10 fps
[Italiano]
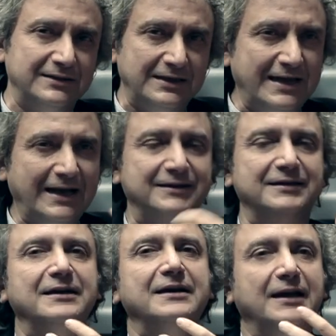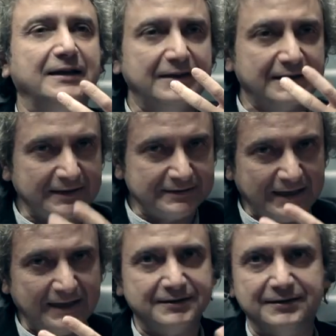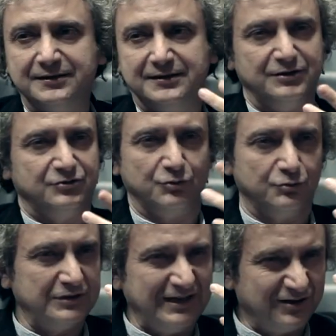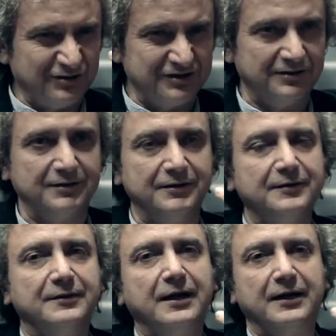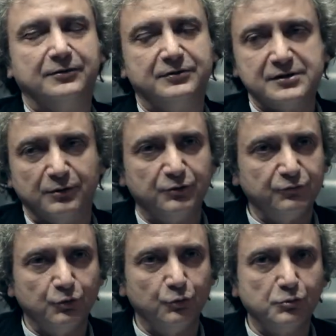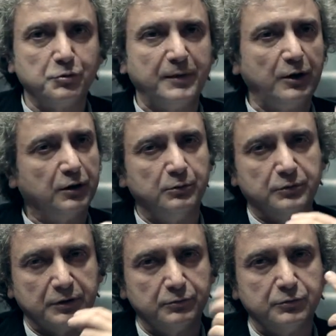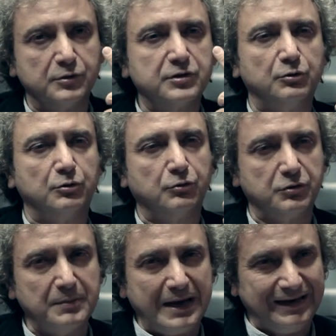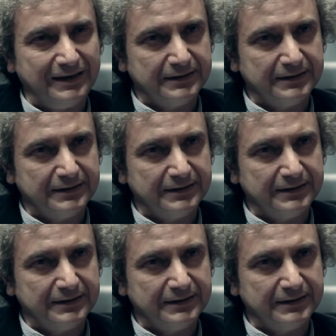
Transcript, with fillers: negli archi e nei cantanti sono delle cose, ecco diciamo, non, non uso parole, comunque non, non sono così belli,